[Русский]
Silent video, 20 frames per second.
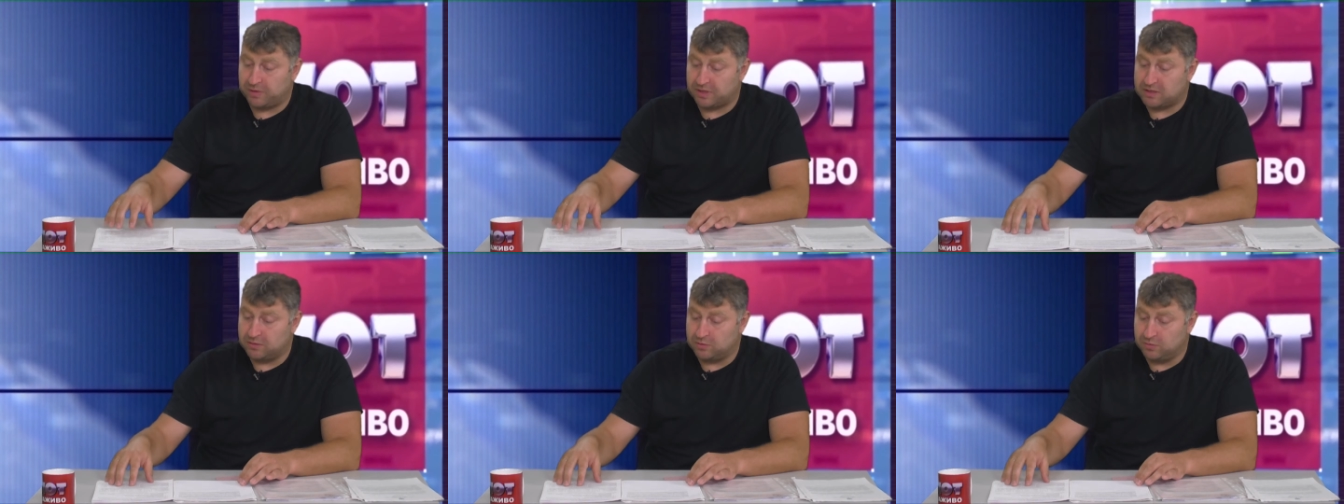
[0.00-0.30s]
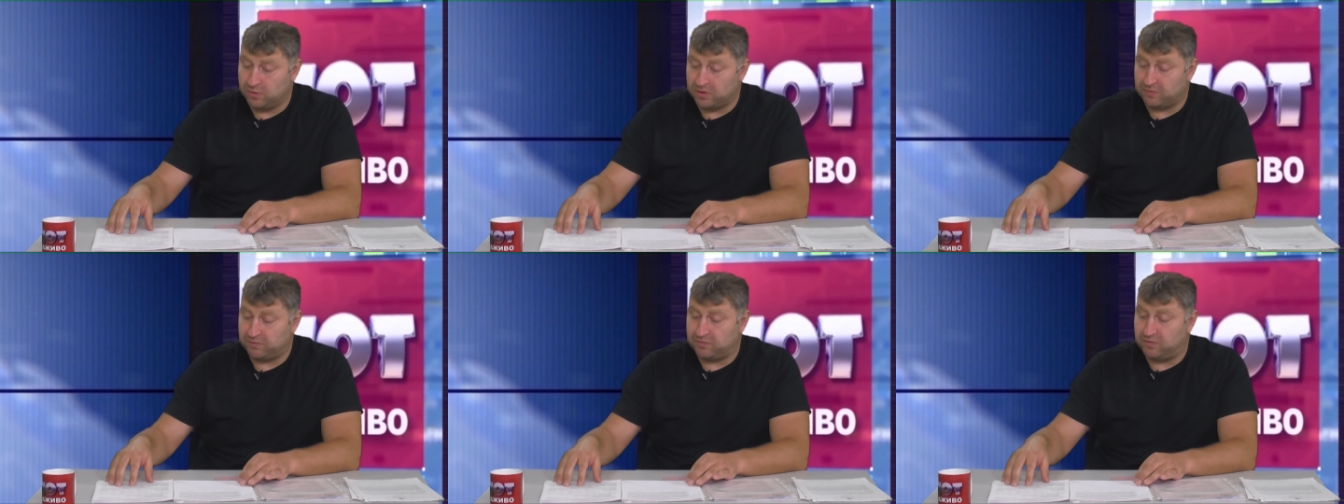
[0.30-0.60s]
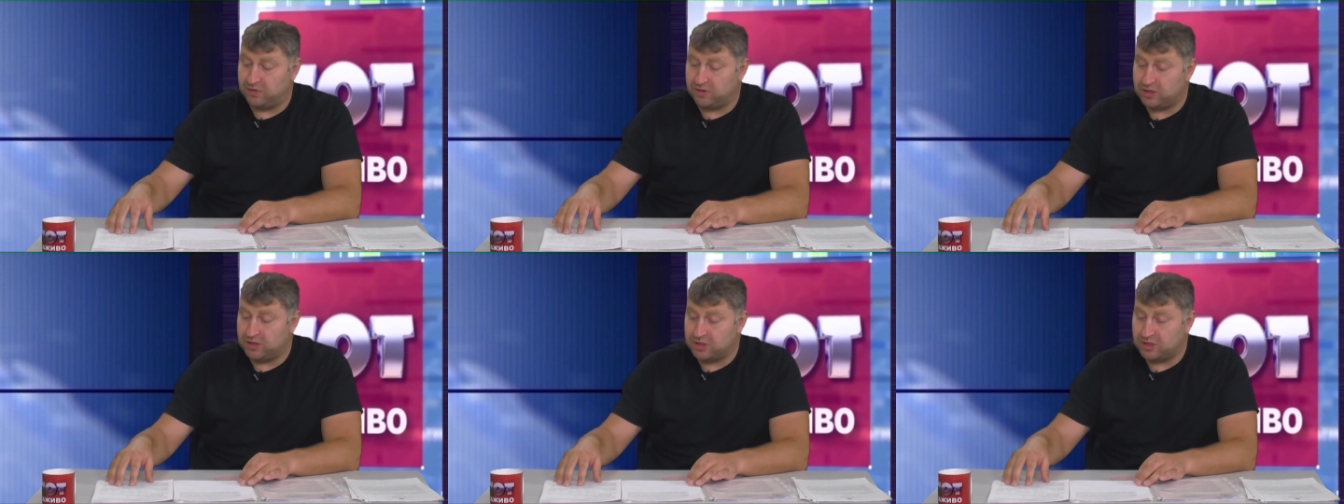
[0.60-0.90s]
процедура
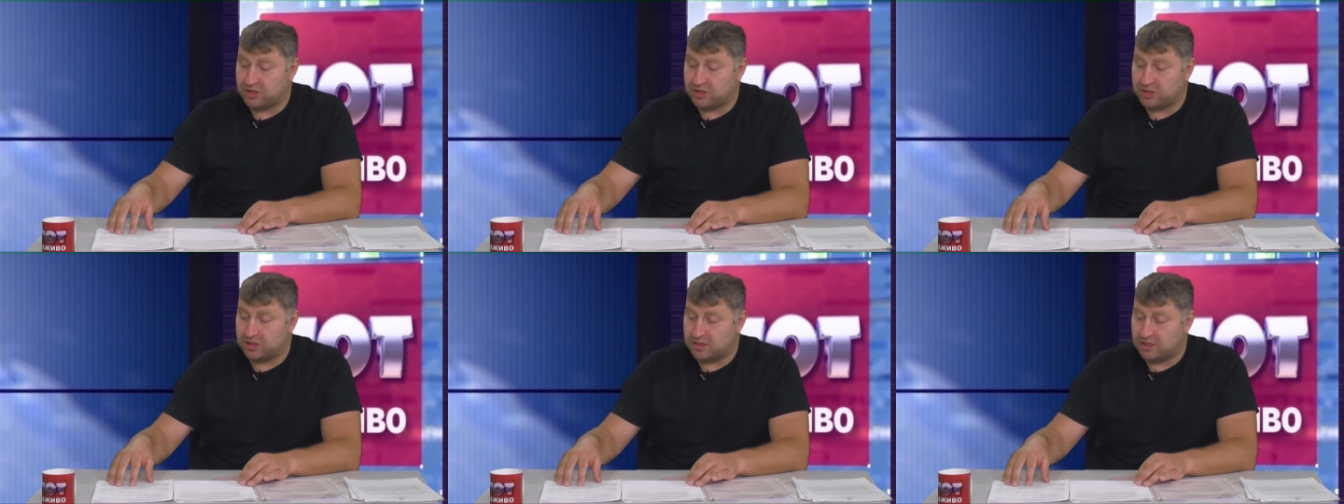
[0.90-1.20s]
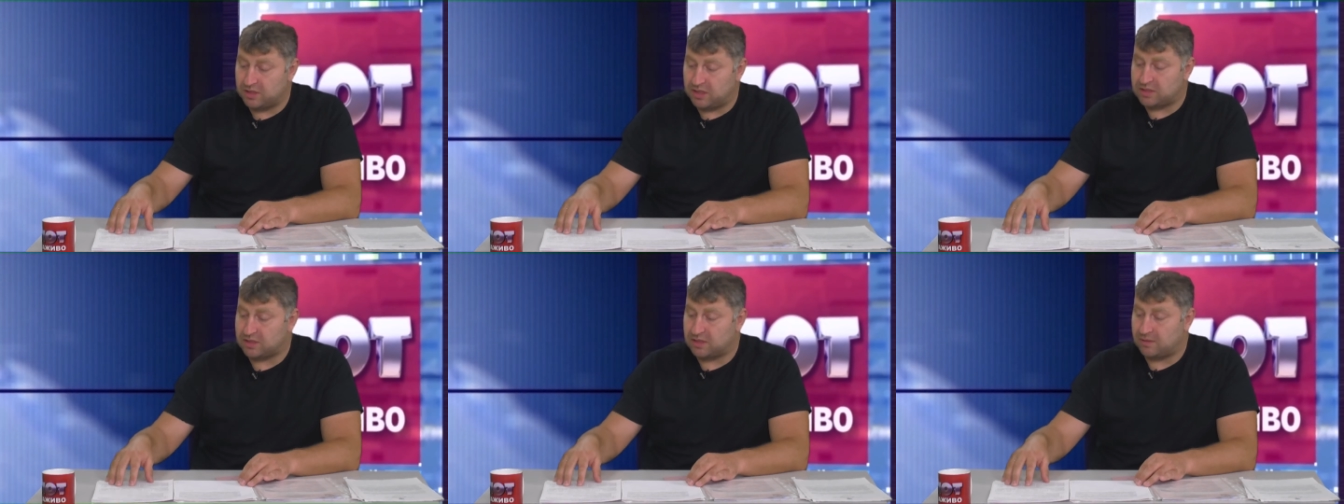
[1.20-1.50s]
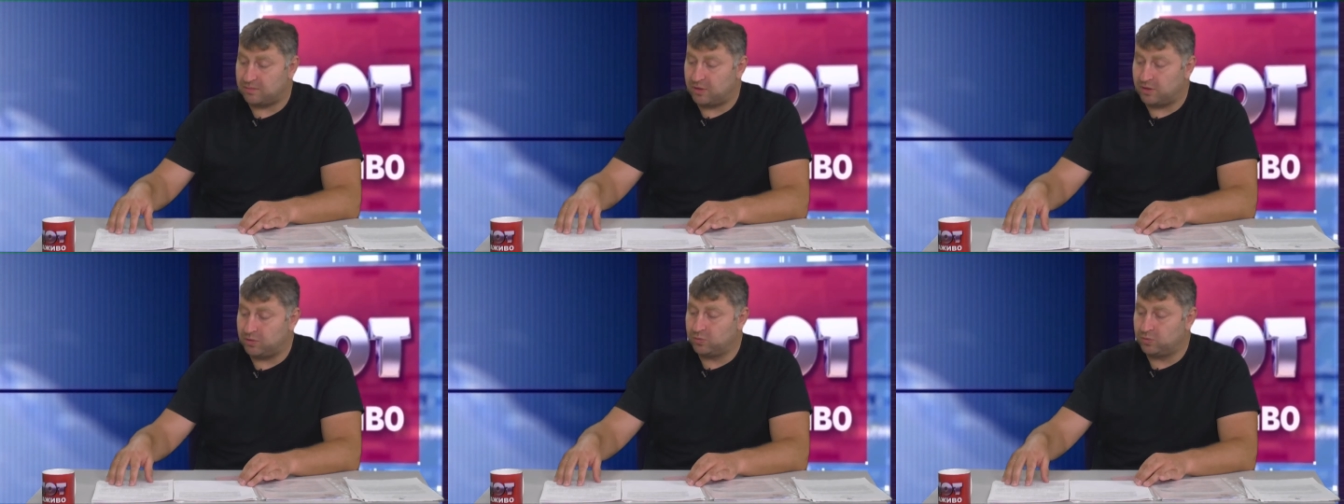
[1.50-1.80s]
в
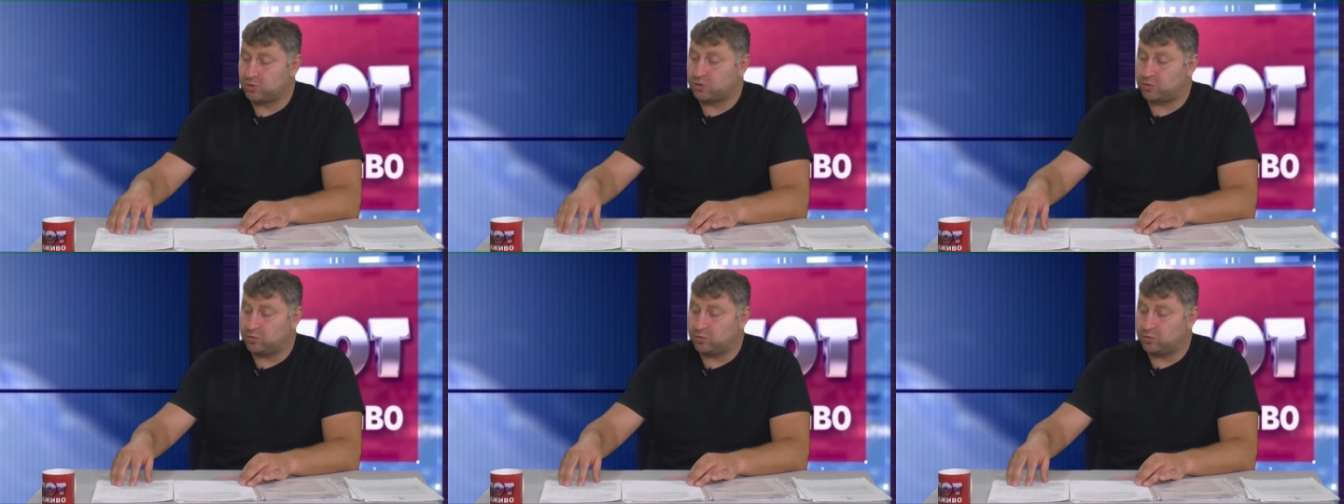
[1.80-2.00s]
2016 году,